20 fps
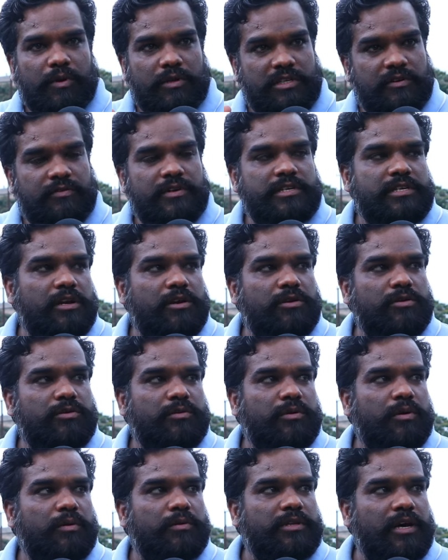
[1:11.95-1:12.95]
రిజర్వేషన్లు
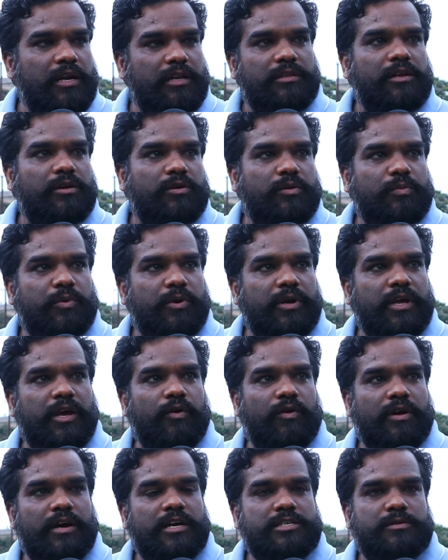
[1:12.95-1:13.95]
దళితులకు పోయే
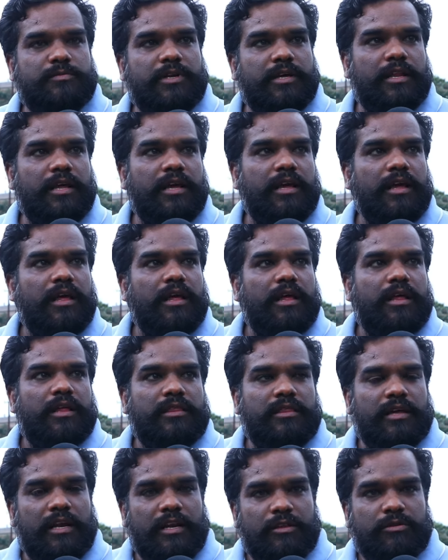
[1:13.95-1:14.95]
అవకాశం ఉండాలని
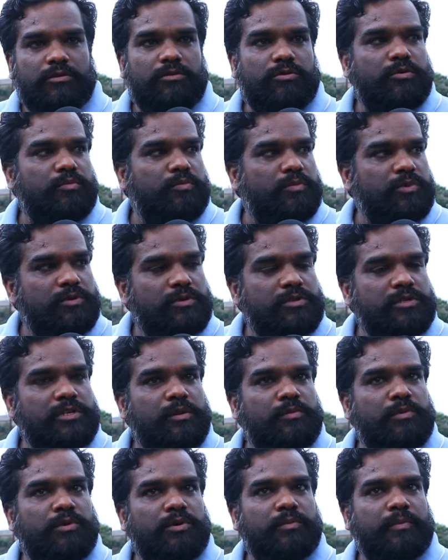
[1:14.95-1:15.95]
దళితులు
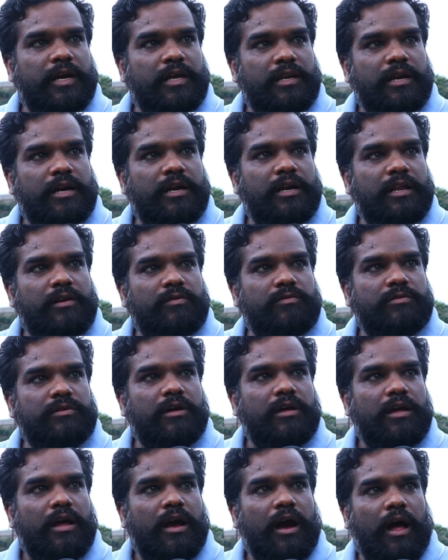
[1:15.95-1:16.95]
ముస్లింలు మైనార్టీలు
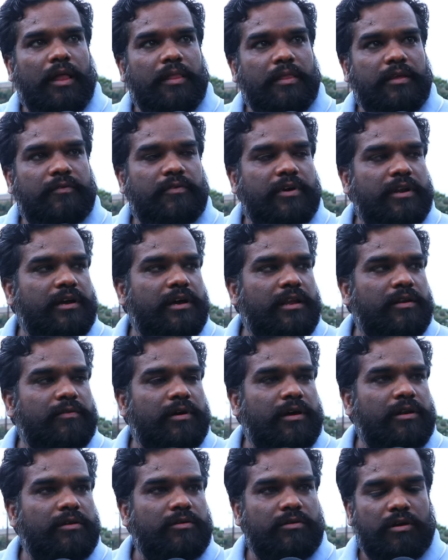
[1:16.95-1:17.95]
అన్ని వర్గాల
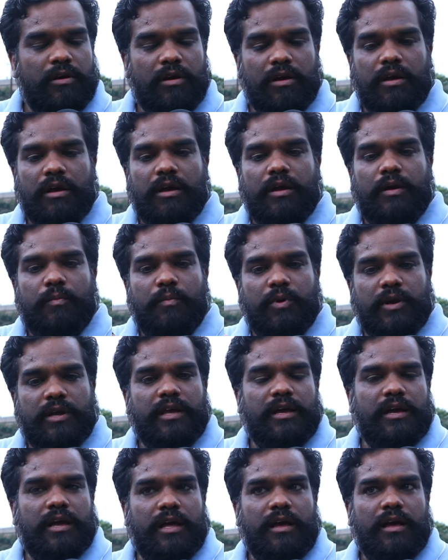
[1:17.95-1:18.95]
వాళ్ళు
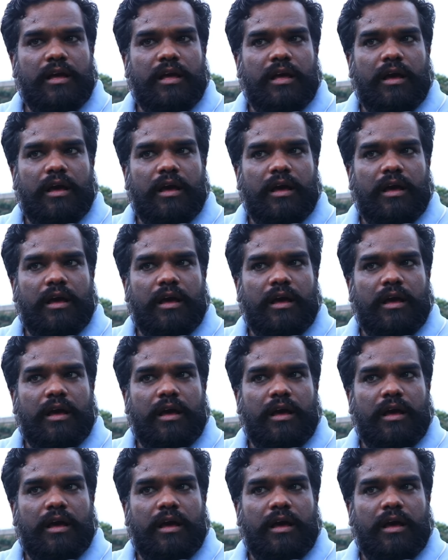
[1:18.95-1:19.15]
ముఖ్యంగా